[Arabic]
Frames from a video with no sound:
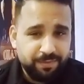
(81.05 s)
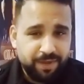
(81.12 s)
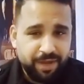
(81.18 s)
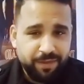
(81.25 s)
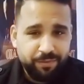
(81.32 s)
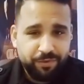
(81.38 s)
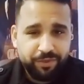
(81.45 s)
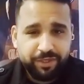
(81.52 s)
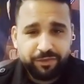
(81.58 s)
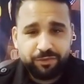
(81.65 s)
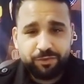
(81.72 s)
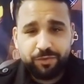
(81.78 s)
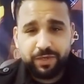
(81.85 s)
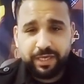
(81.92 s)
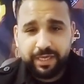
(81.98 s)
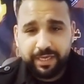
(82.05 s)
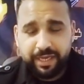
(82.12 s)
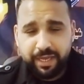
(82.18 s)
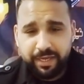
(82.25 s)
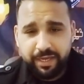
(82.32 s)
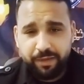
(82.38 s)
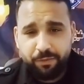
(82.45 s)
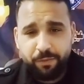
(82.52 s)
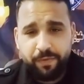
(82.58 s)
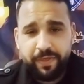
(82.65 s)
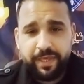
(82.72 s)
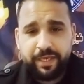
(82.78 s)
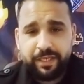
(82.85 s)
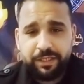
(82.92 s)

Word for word: مع برج الثور خجله